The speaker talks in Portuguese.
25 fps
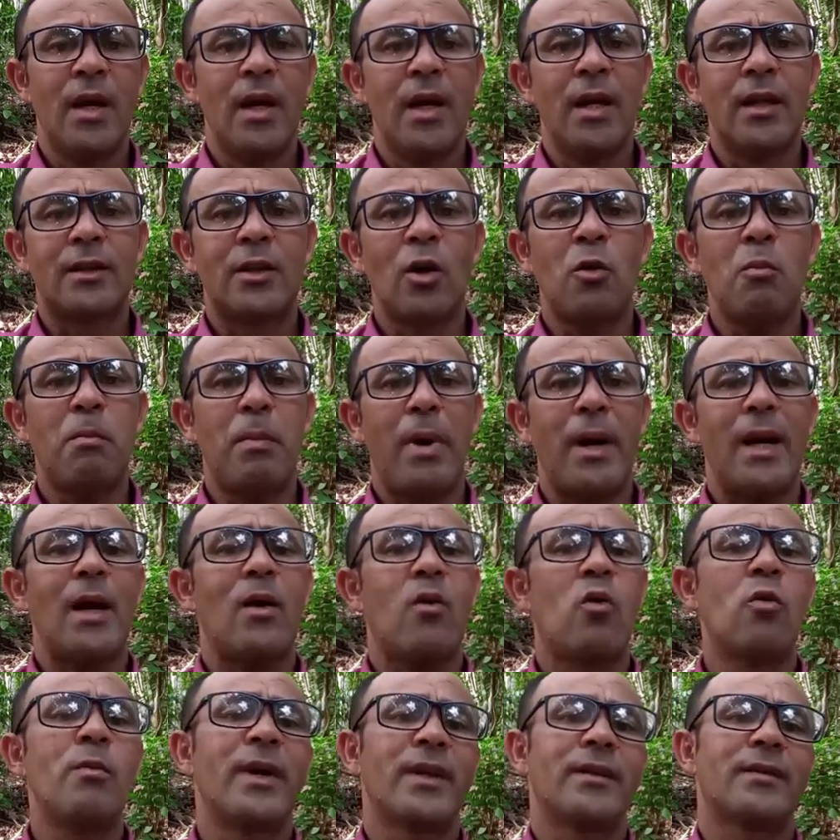Então,
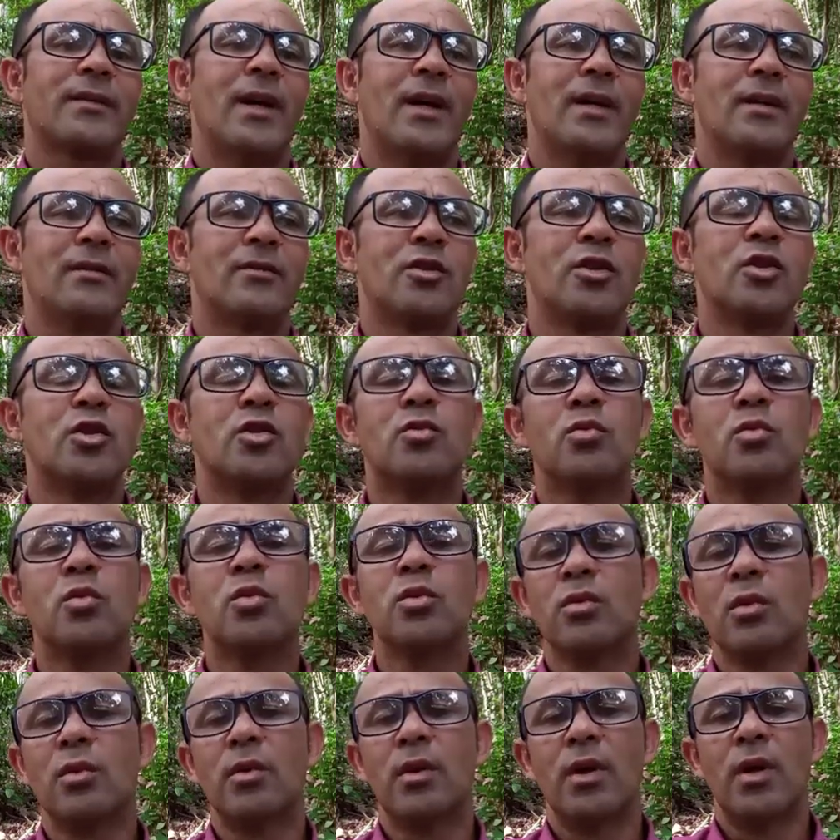para começar este
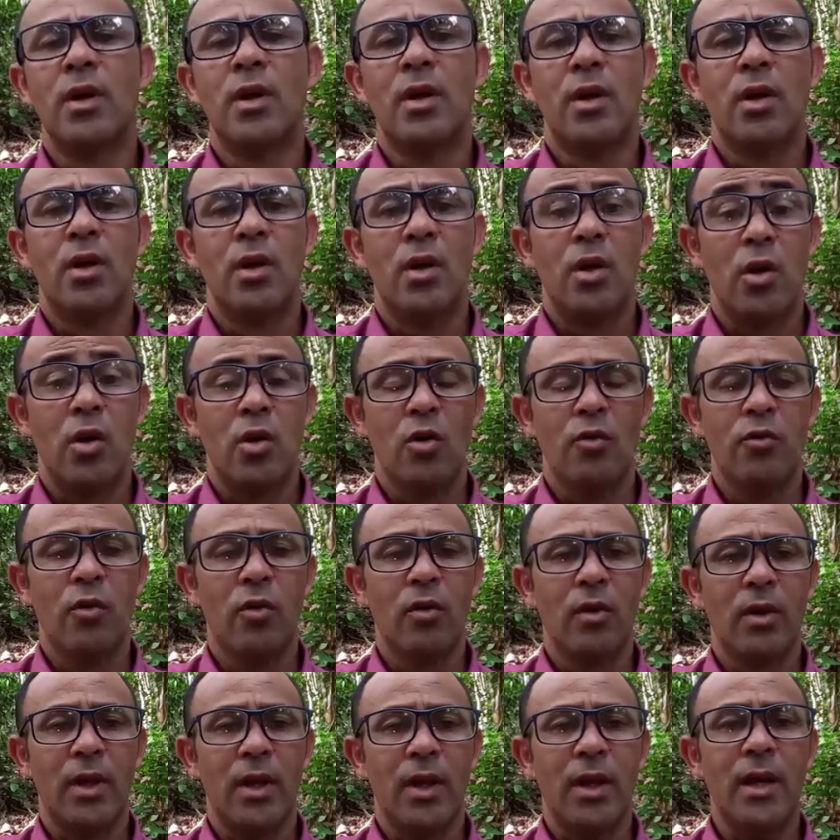estudo, eu
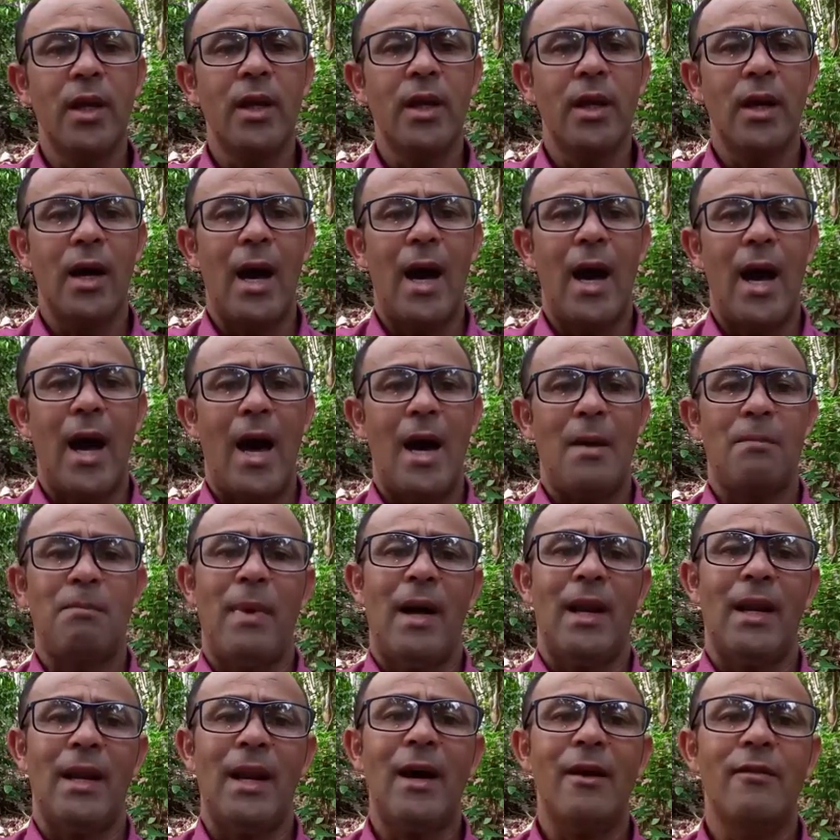vou ler a
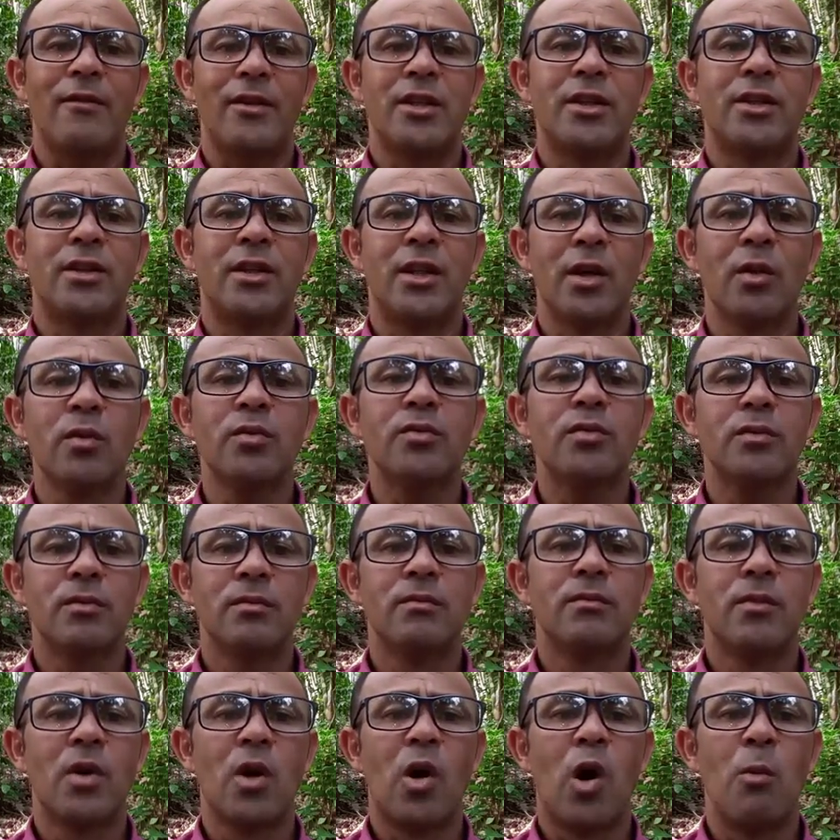palavra de Deus,
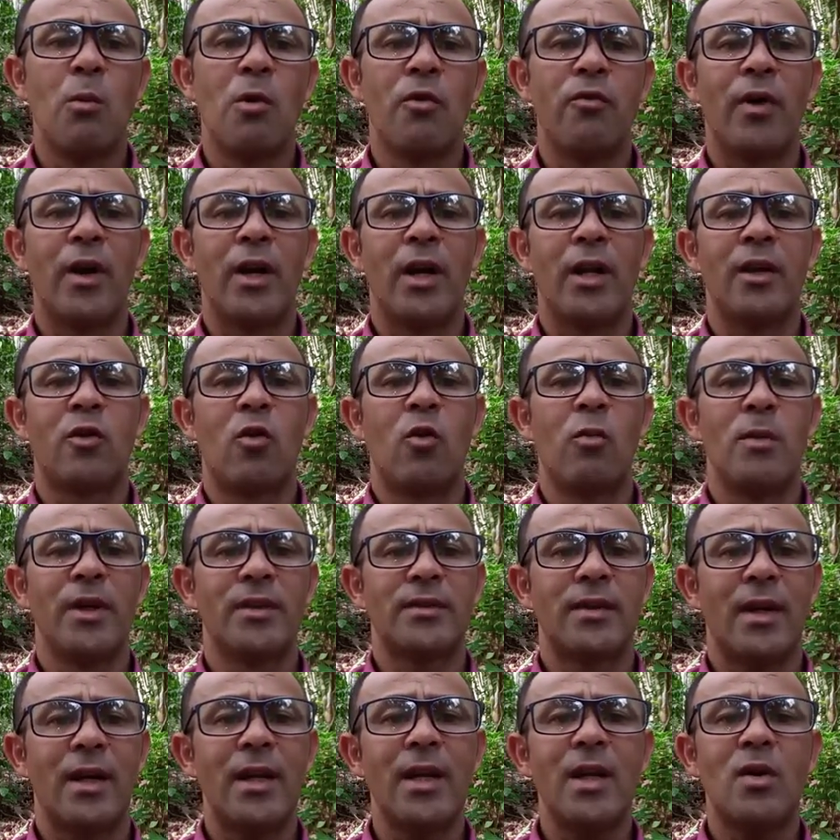como eu falei,
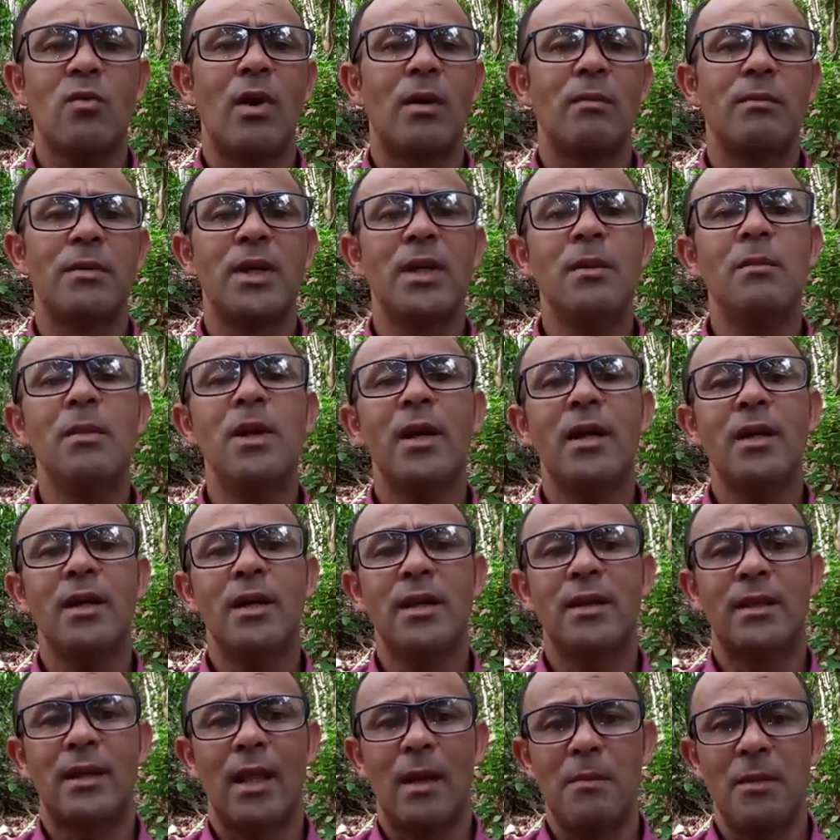começarei com a Bíblia
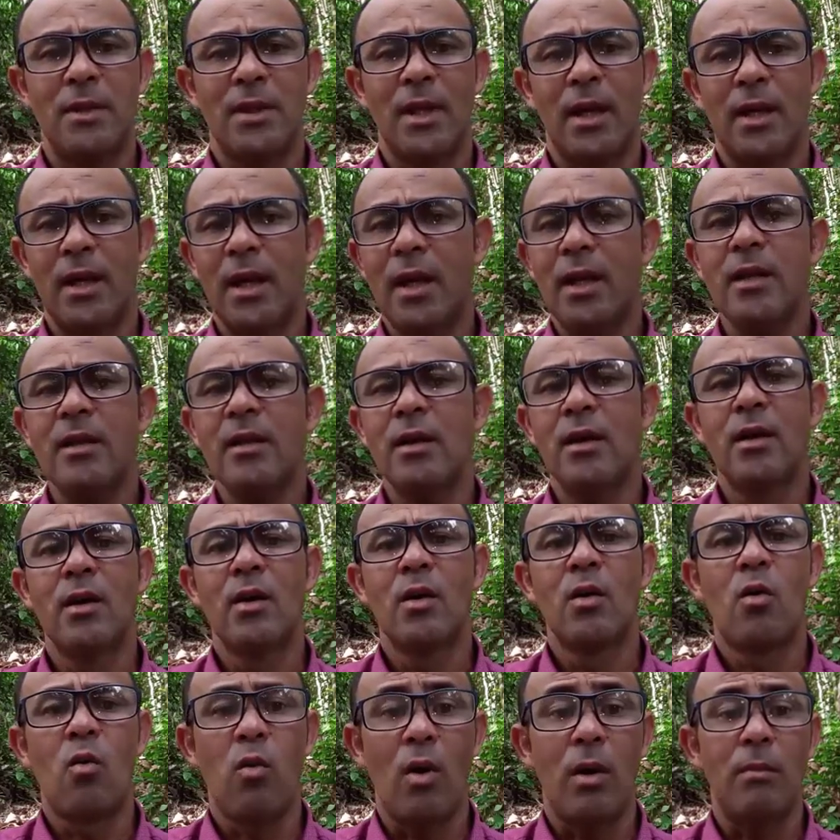e terminarei
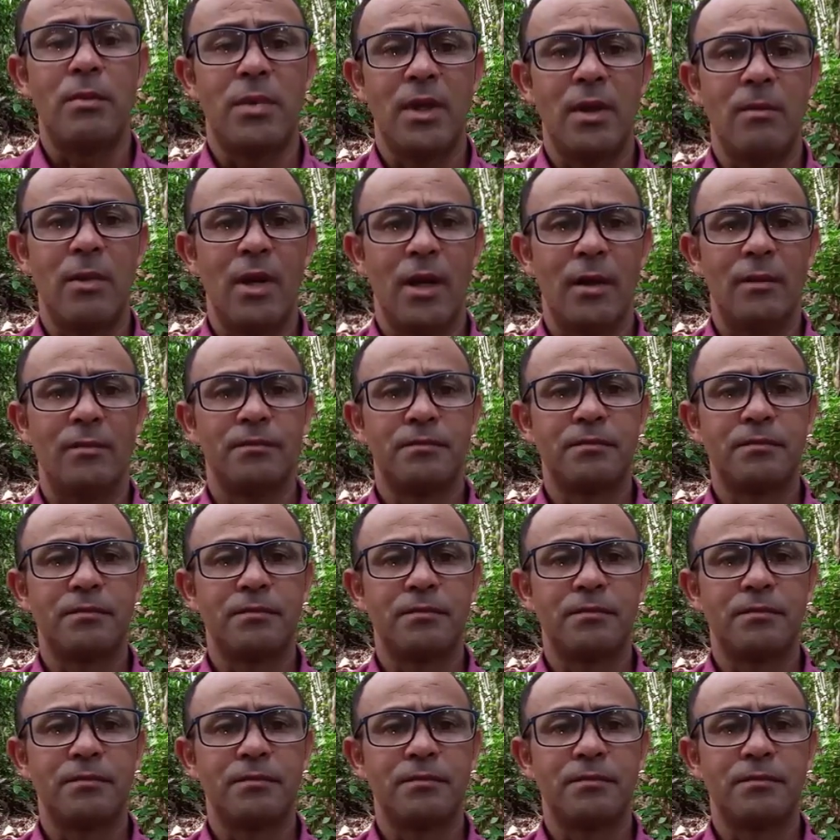com a Bíblia.